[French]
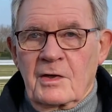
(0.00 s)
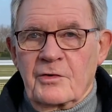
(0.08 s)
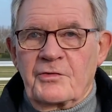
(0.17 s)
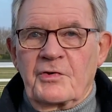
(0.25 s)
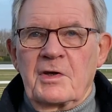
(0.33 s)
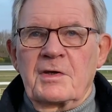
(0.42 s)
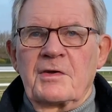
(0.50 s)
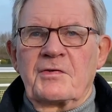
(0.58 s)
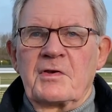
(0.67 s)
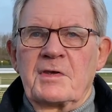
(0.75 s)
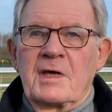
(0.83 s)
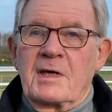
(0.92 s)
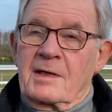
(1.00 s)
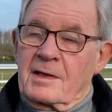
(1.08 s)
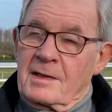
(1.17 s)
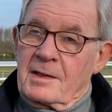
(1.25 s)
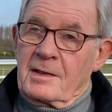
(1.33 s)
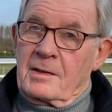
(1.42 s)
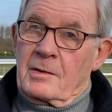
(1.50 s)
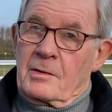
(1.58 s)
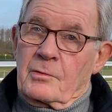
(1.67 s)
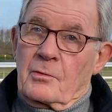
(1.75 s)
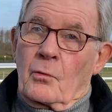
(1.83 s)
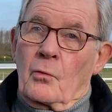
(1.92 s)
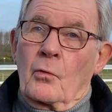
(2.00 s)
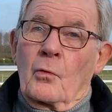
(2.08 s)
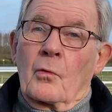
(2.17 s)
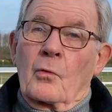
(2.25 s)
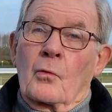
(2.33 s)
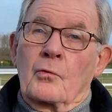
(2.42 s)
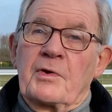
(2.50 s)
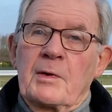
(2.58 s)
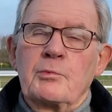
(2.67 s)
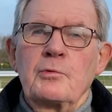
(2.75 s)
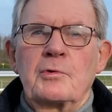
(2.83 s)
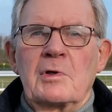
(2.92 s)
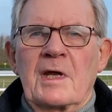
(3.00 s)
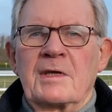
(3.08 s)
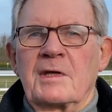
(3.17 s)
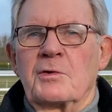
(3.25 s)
j'ai décidé au début de l'année